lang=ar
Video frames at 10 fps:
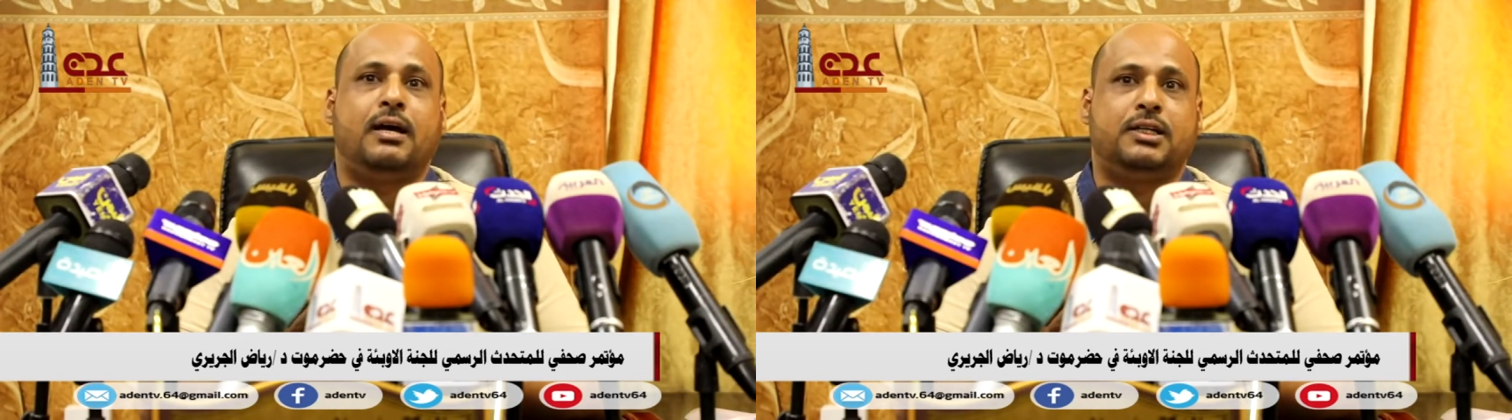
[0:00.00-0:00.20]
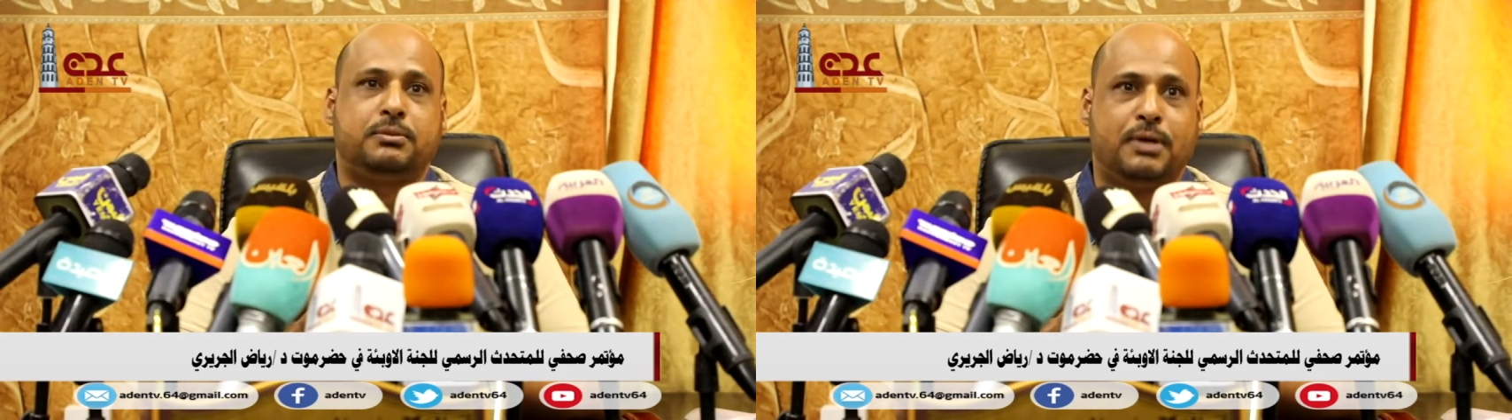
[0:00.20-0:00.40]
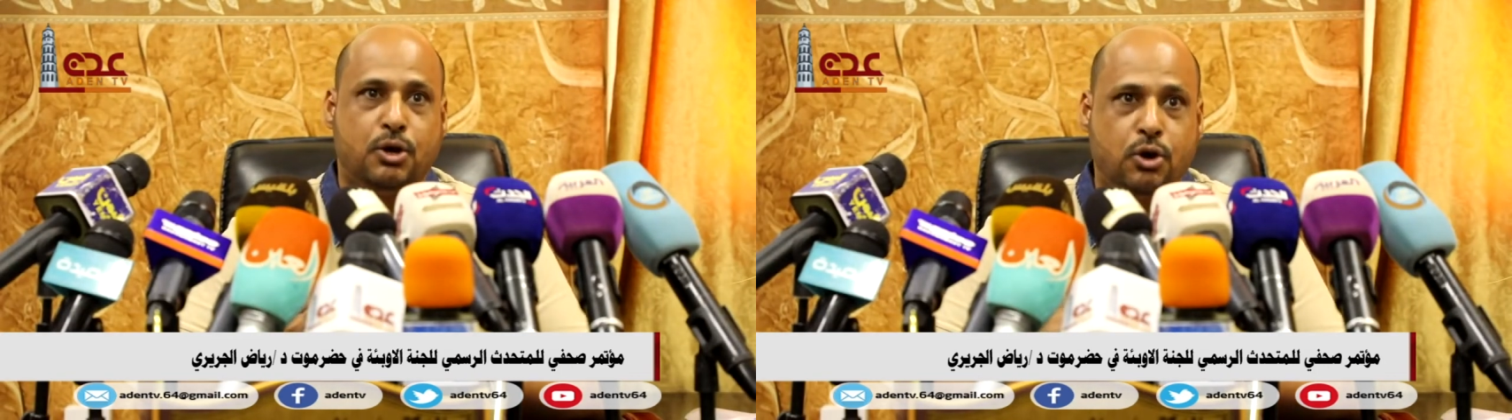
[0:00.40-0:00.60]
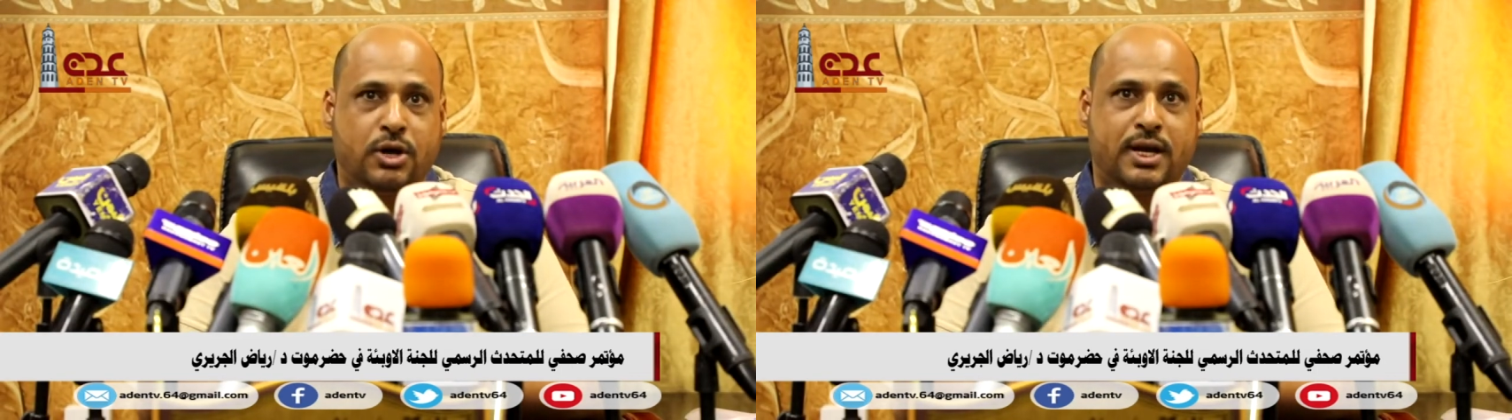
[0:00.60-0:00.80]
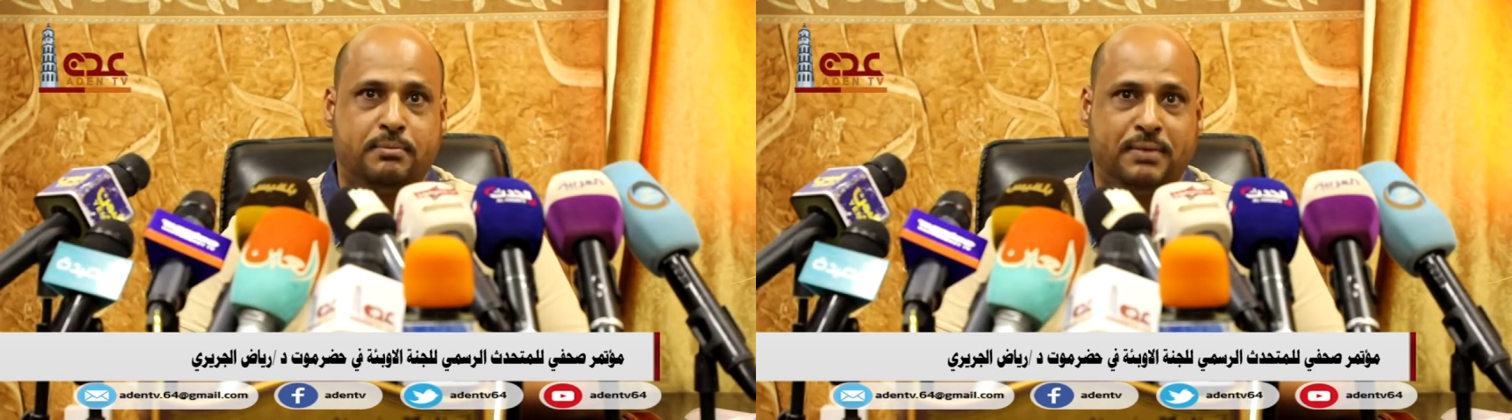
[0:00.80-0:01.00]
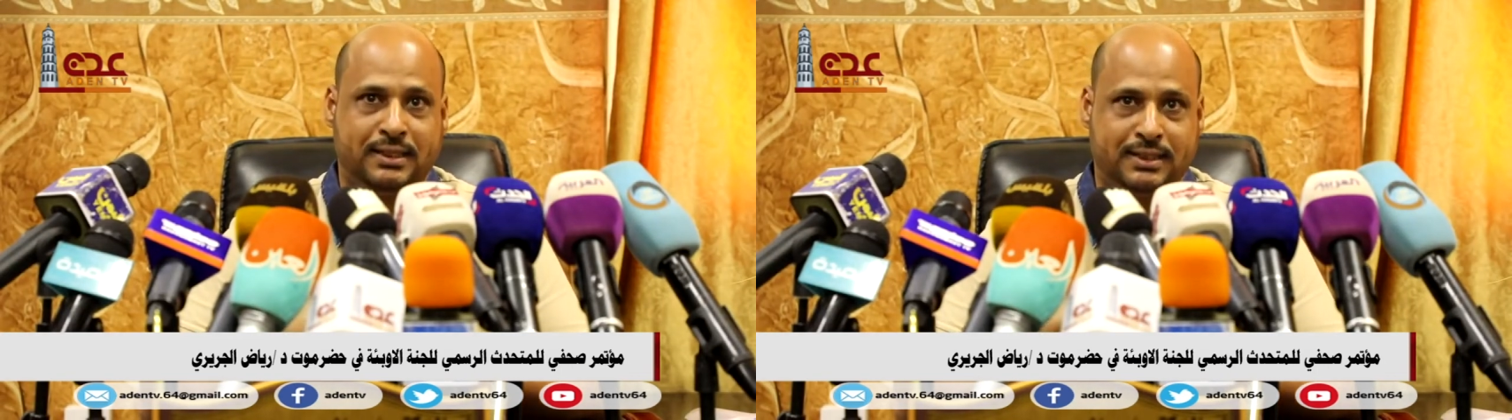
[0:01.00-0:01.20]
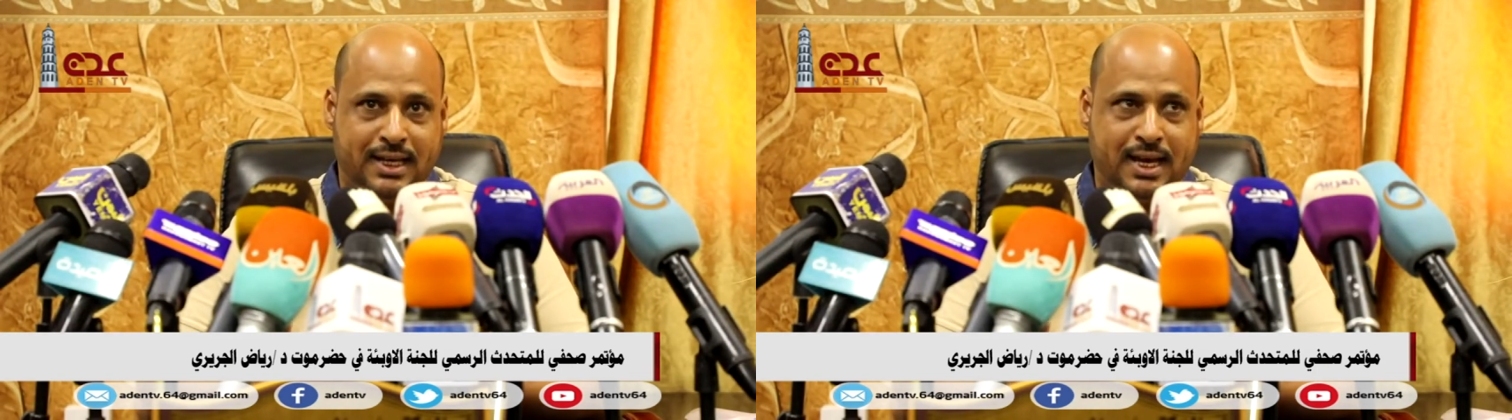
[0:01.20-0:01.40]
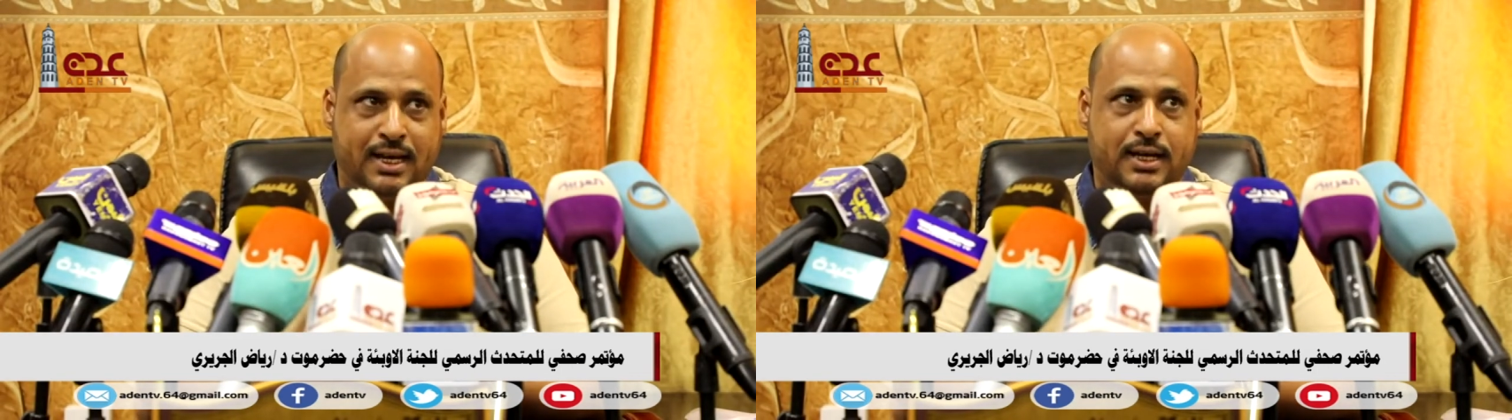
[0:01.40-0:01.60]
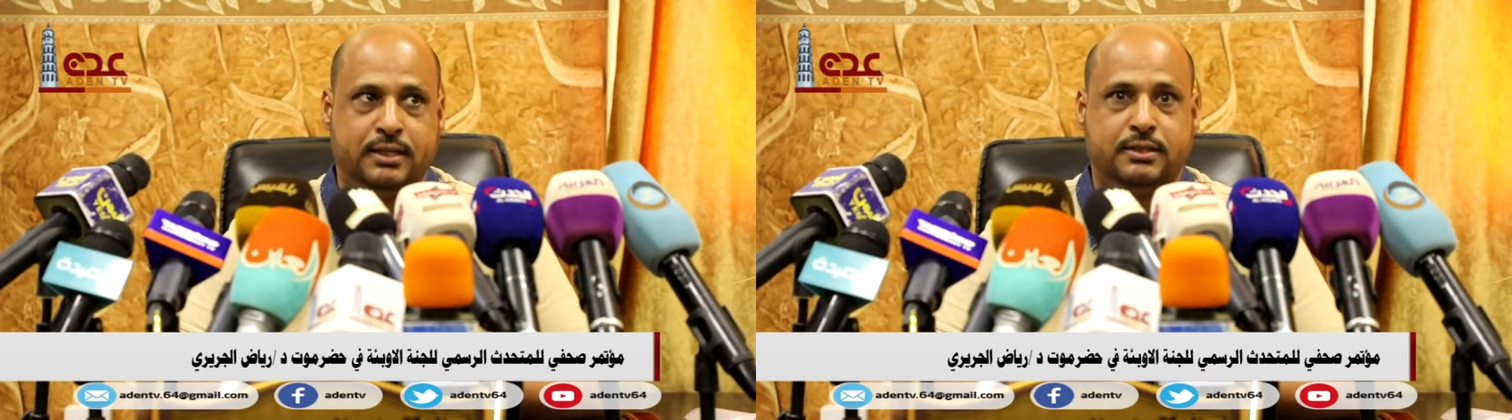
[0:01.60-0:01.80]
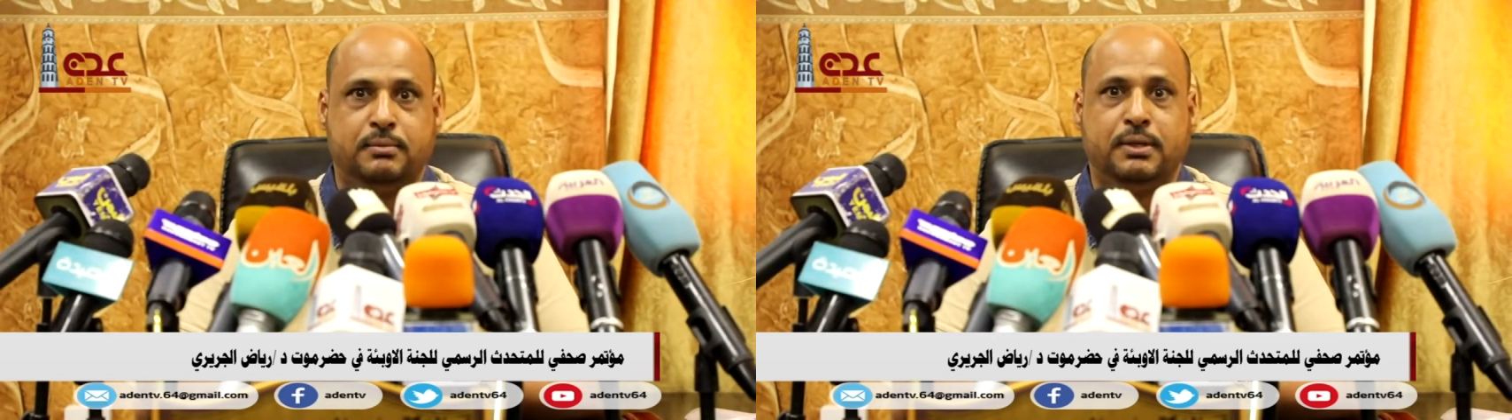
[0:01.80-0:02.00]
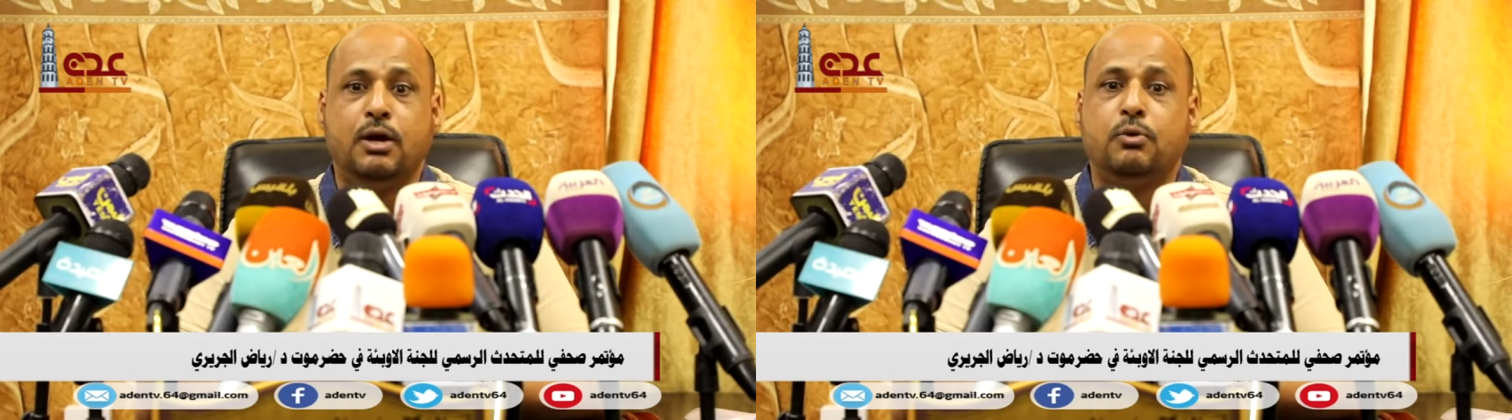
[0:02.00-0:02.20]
اشتباه أخرى بعد الحالة التي عملناها